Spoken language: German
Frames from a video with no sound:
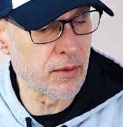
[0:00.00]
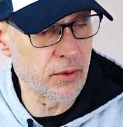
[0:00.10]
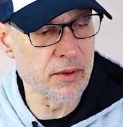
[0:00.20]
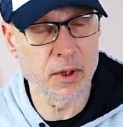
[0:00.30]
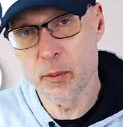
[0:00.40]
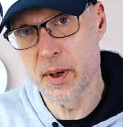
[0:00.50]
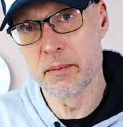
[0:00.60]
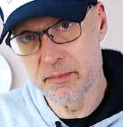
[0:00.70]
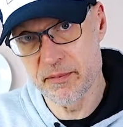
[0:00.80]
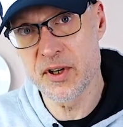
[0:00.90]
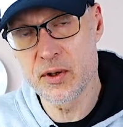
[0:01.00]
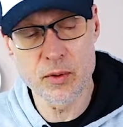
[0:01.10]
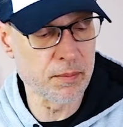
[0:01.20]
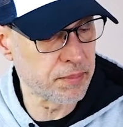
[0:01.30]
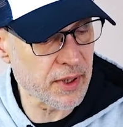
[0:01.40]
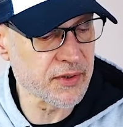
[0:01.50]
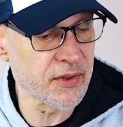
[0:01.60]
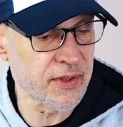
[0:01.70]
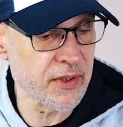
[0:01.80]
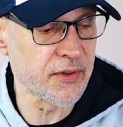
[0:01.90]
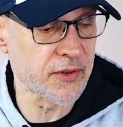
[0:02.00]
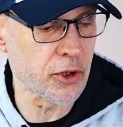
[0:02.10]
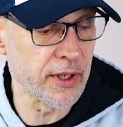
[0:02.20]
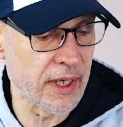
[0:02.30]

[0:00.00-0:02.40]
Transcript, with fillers: und auch bei Videopraxistests schon